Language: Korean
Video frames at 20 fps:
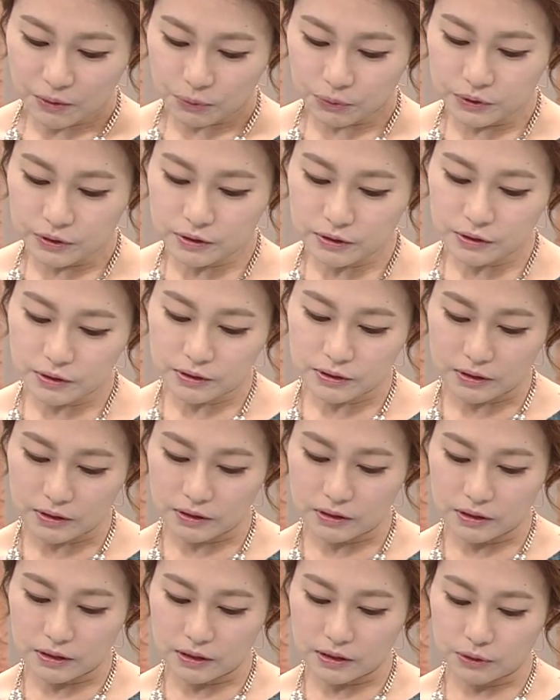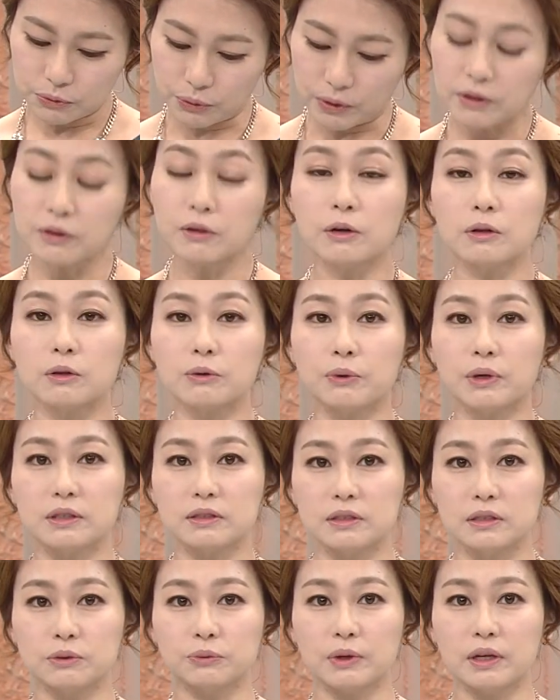오늘 이 뇌혈관
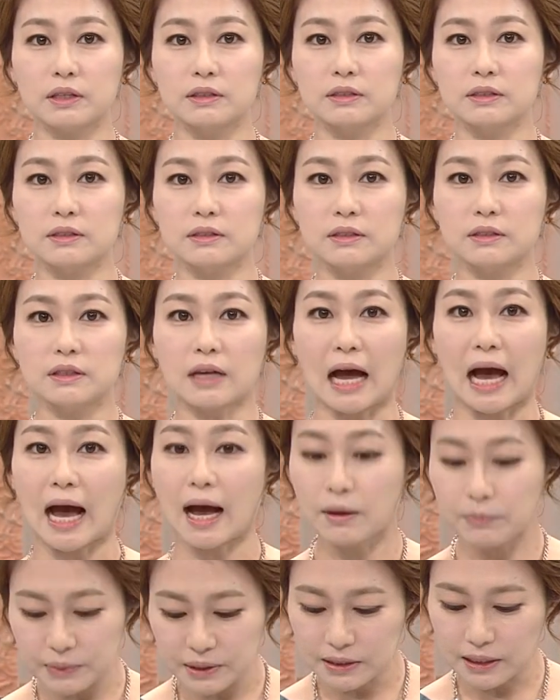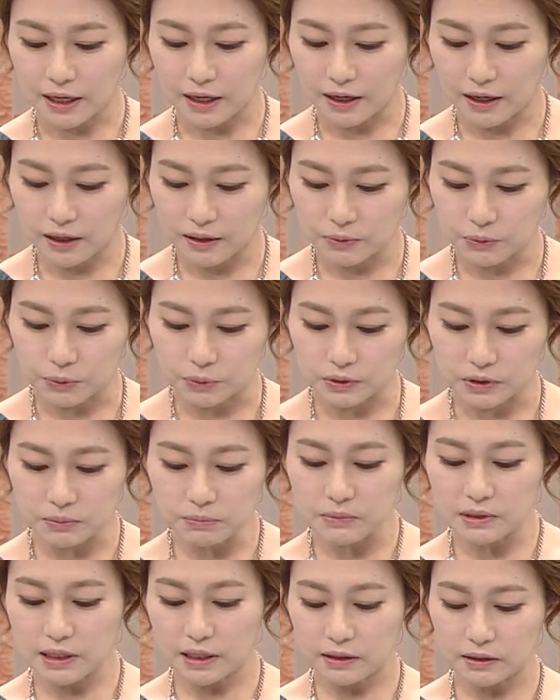질환은 암이나 또
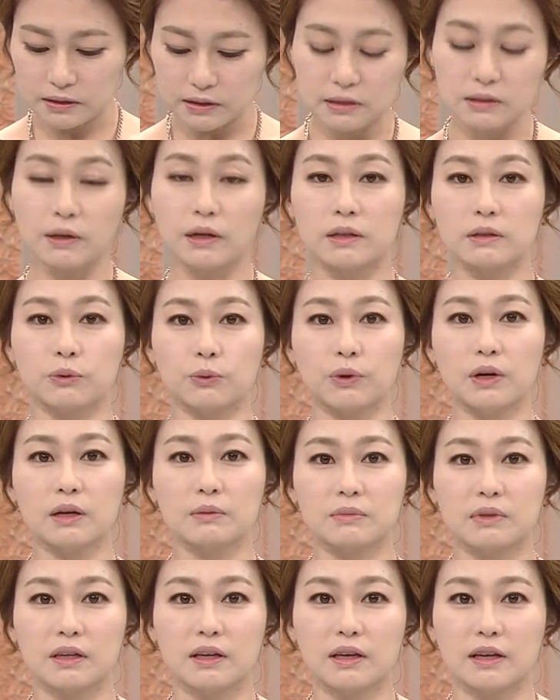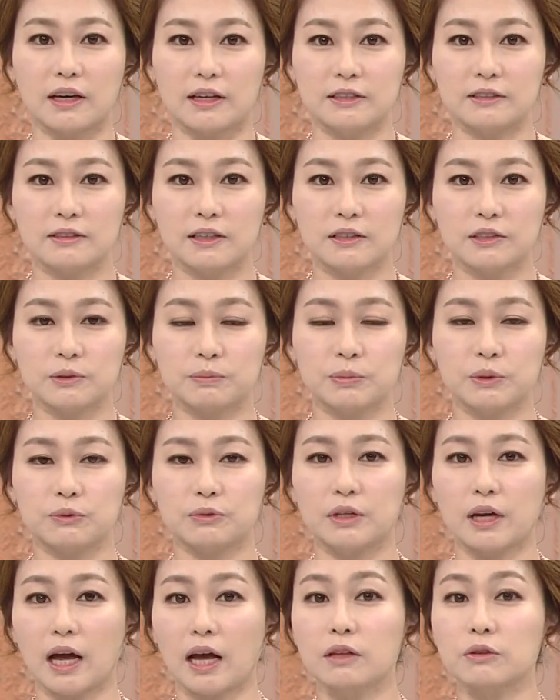심장 질환과 함께 아시다시피
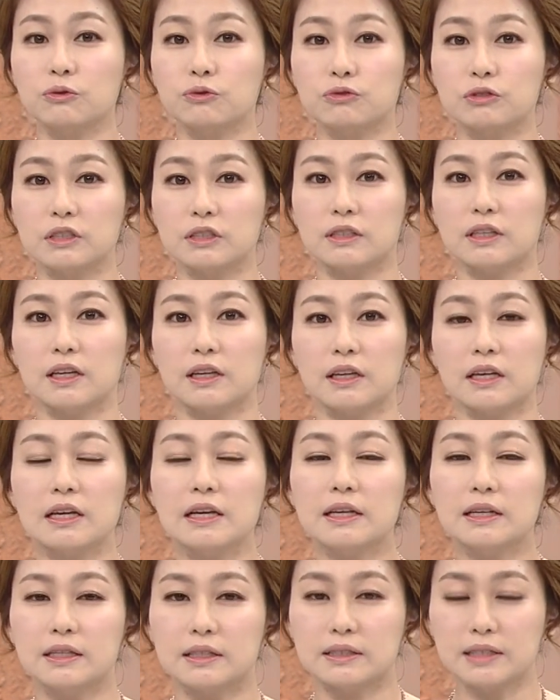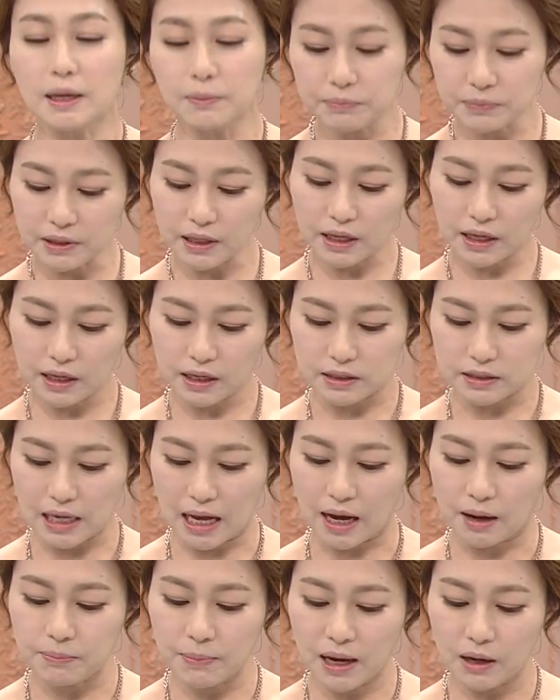우리 한국인의 삼대
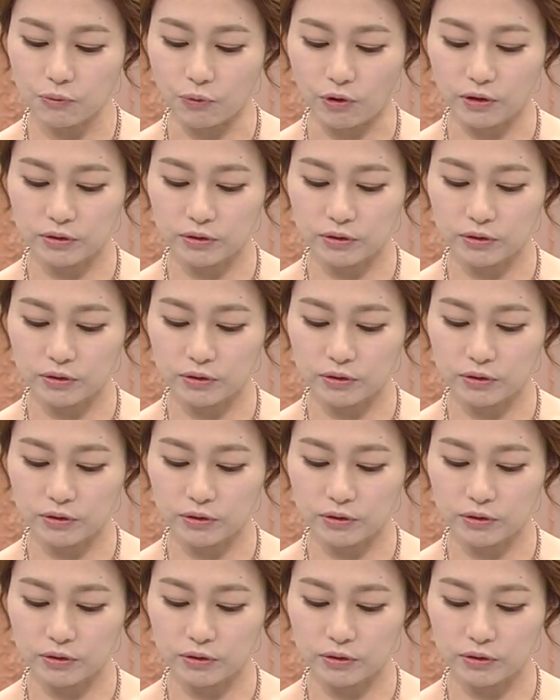사망